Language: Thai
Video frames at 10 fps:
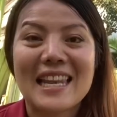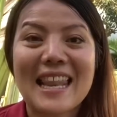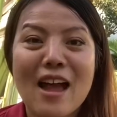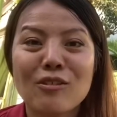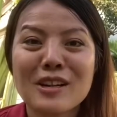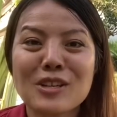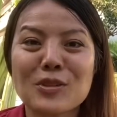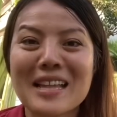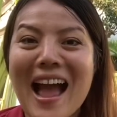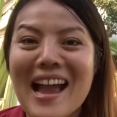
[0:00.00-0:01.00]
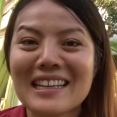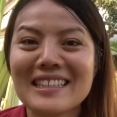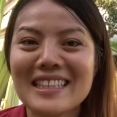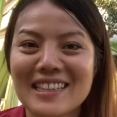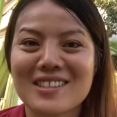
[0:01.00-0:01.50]
แล้วเรื่องสุดท้าย
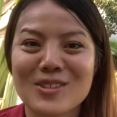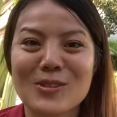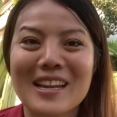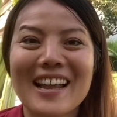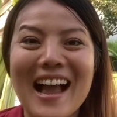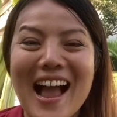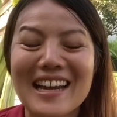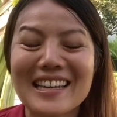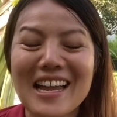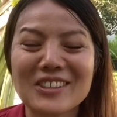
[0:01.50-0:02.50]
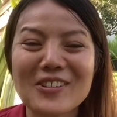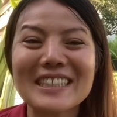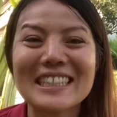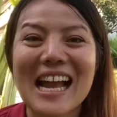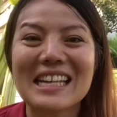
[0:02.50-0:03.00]
เด็ดสุดเลยค่ะ นั่นก็
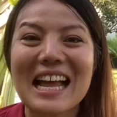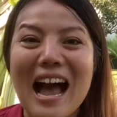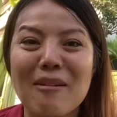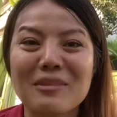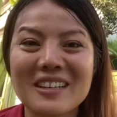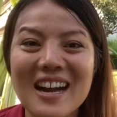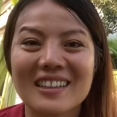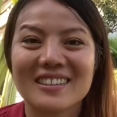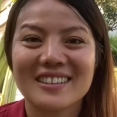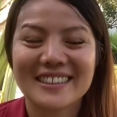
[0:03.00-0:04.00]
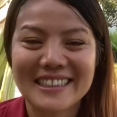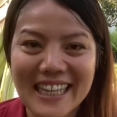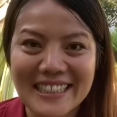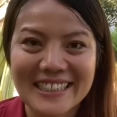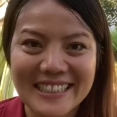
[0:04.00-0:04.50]
คือการถามเรื่อง
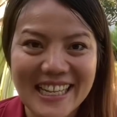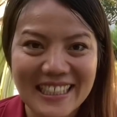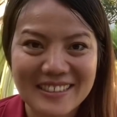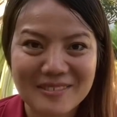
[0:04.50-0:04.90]
เงินเดือน